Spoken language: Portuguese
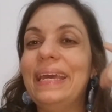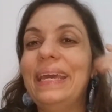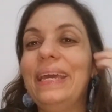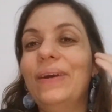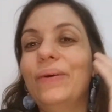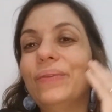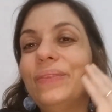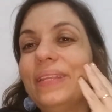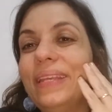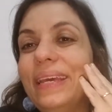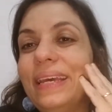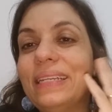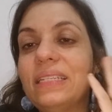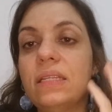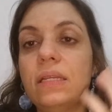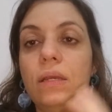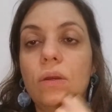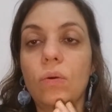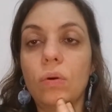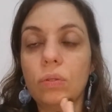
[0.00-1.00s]
Eu, é
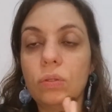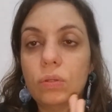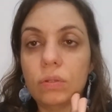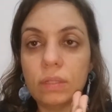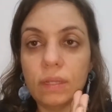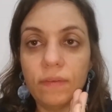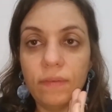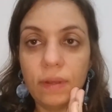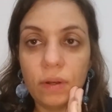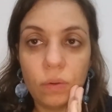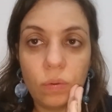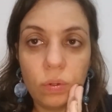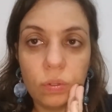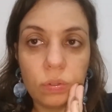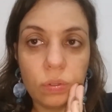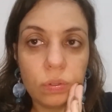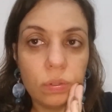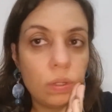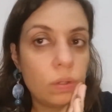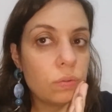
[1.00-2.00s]
assim, enquanto eu, tá vendo,
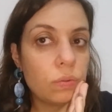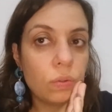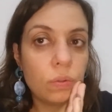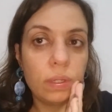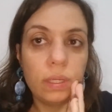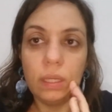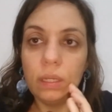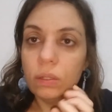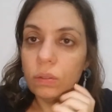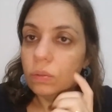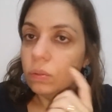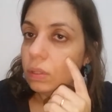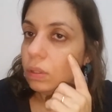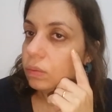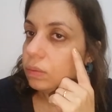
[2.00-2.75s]
quando eu não tô rindo,